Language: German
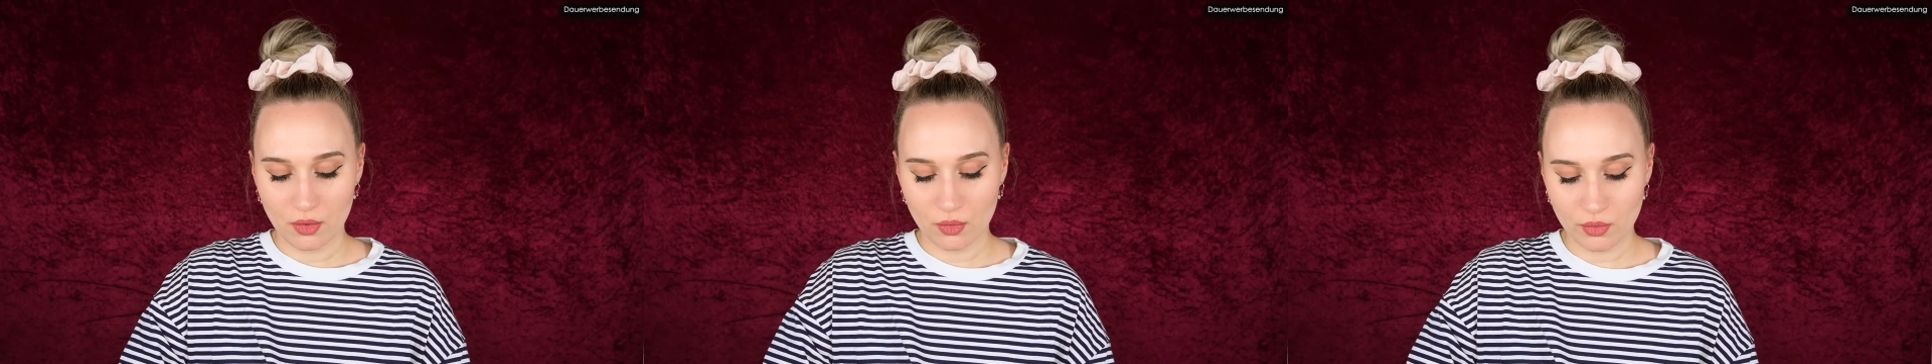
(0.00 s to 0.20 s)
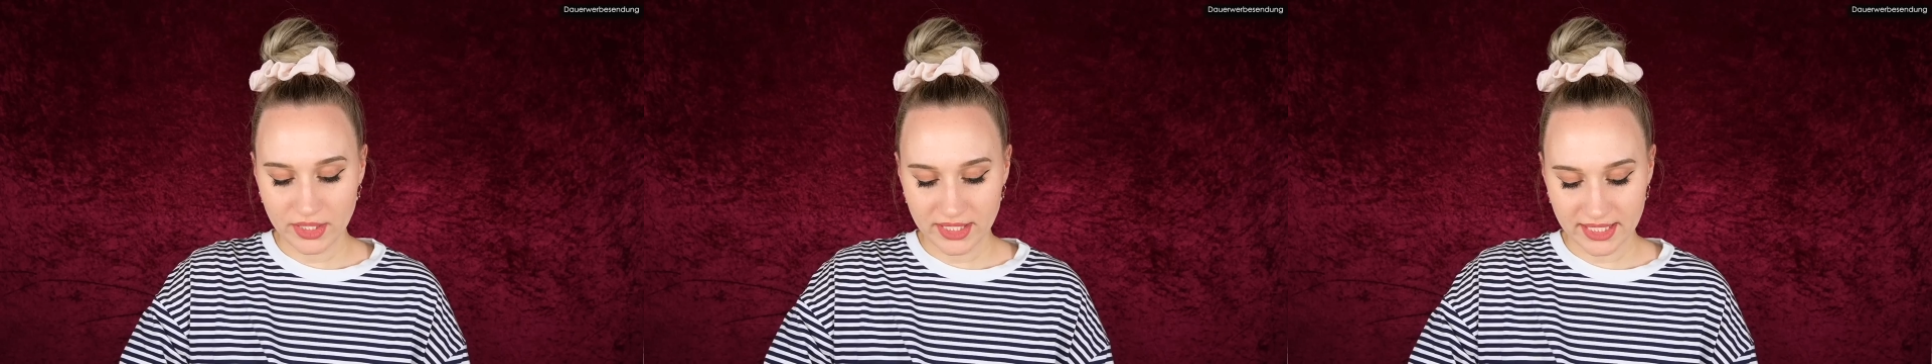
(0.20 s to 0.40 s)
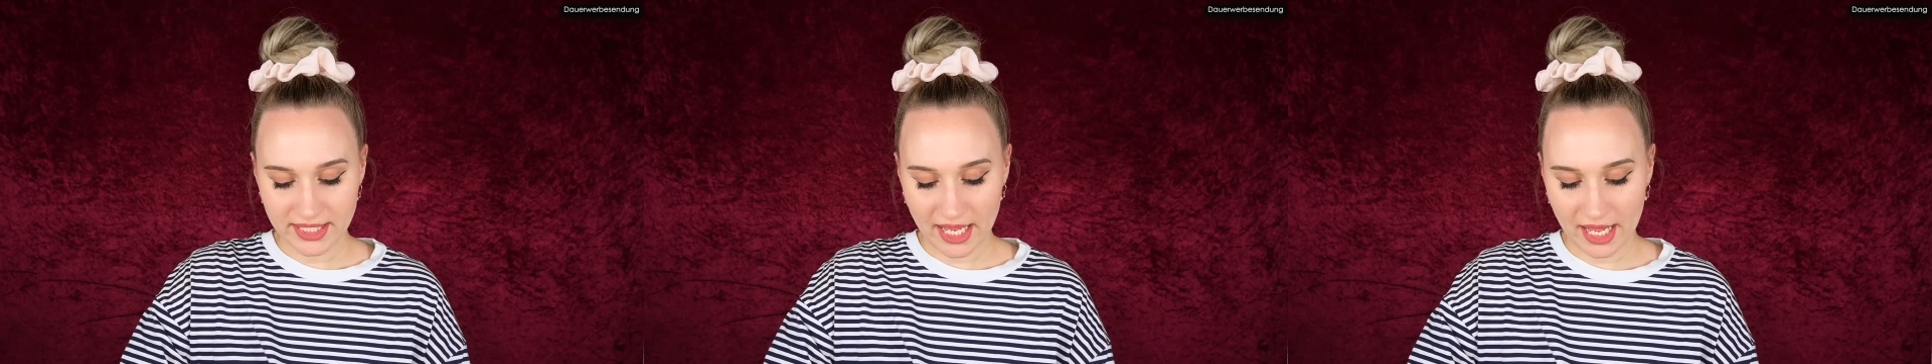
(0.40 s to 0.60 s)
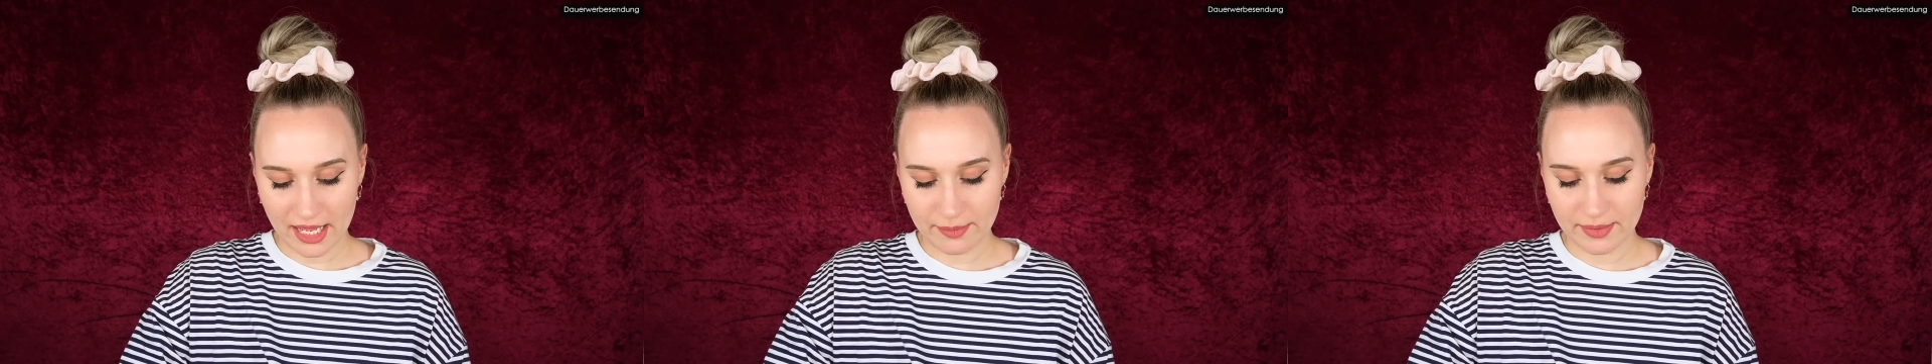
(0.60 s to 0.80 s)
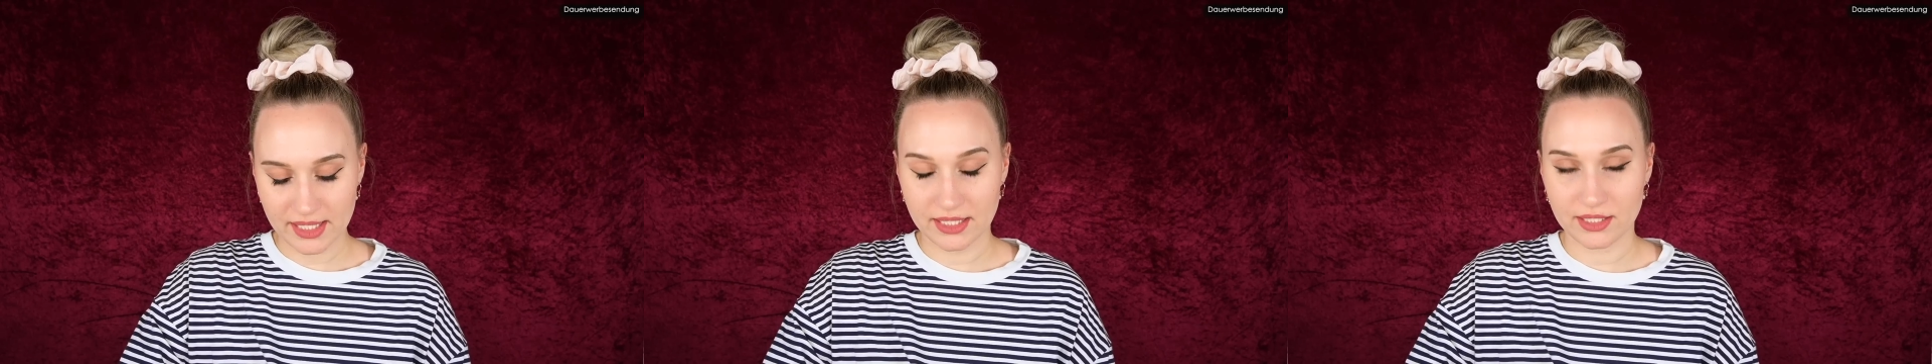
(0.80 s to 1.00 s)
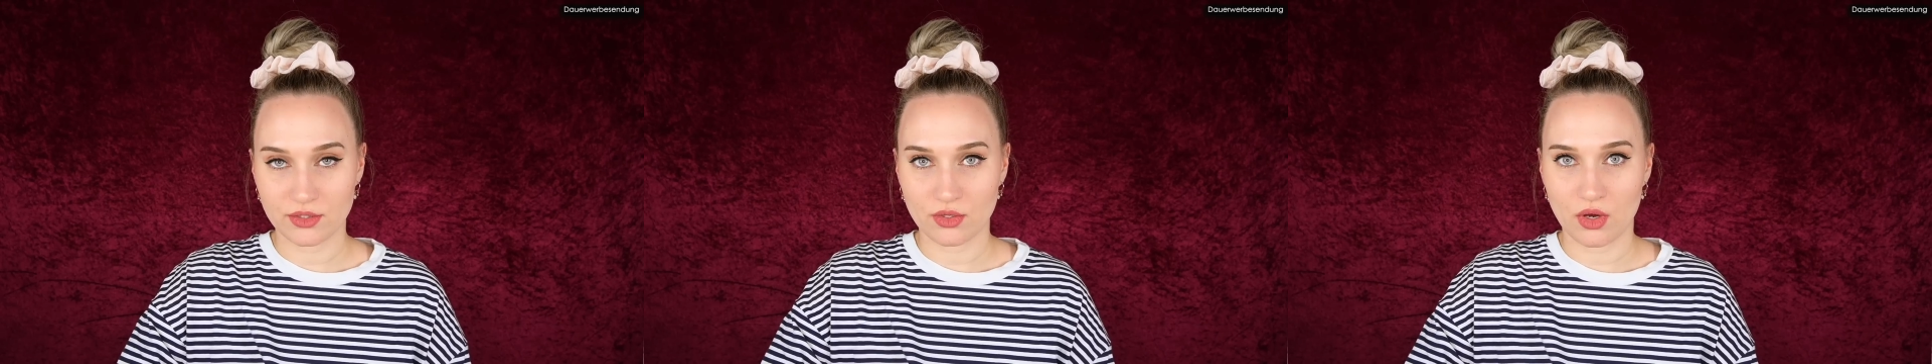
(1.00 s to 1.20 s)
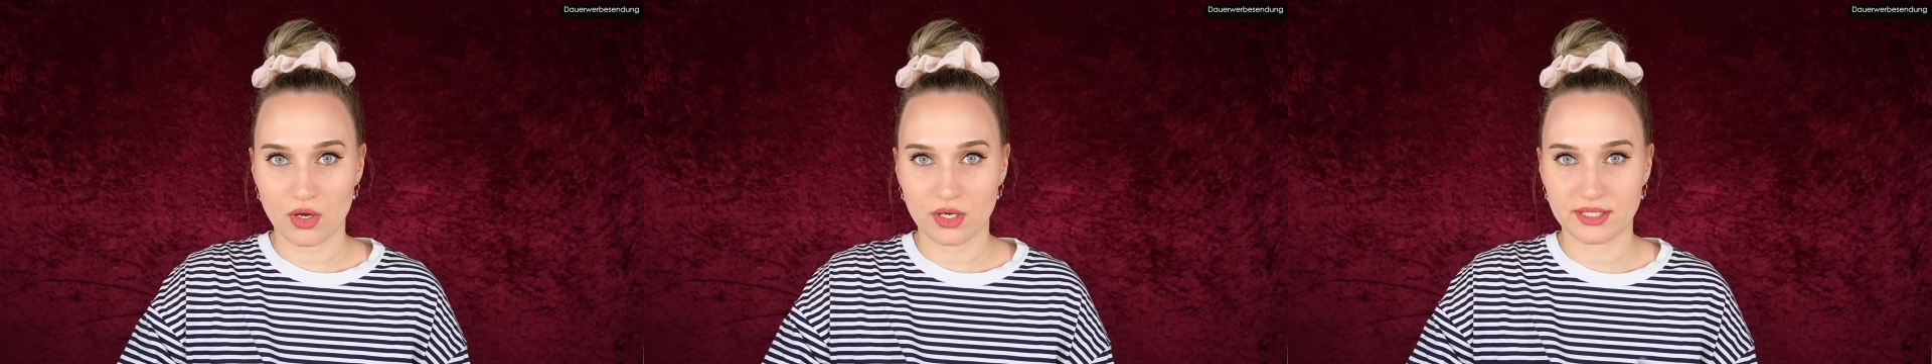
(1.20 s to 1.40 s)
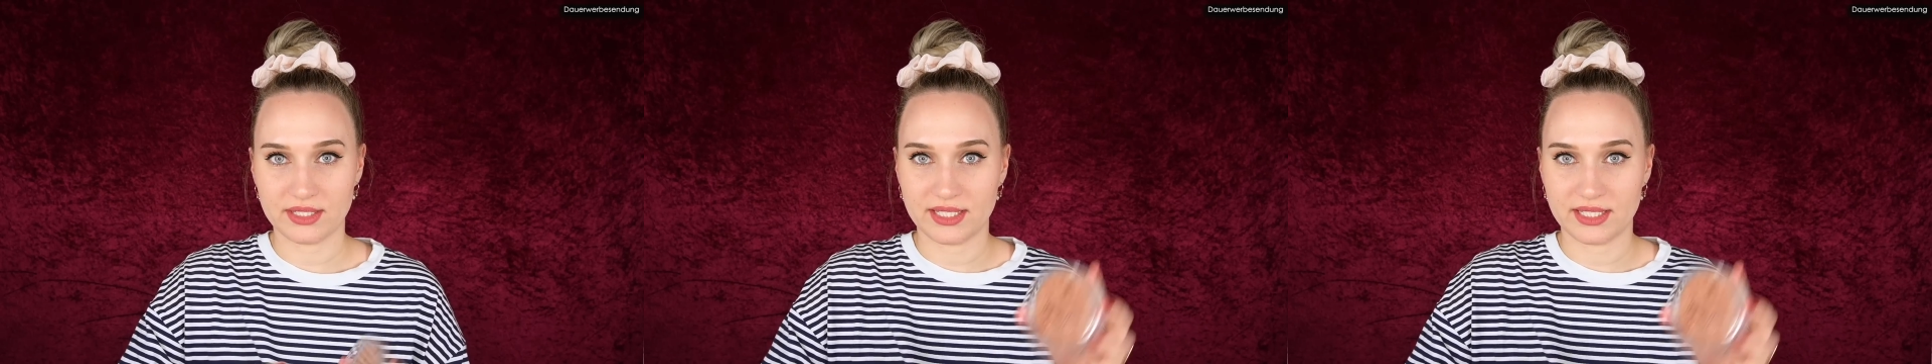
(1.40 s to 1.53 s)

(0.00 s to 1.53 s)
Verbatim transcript: Und dann habe ich noch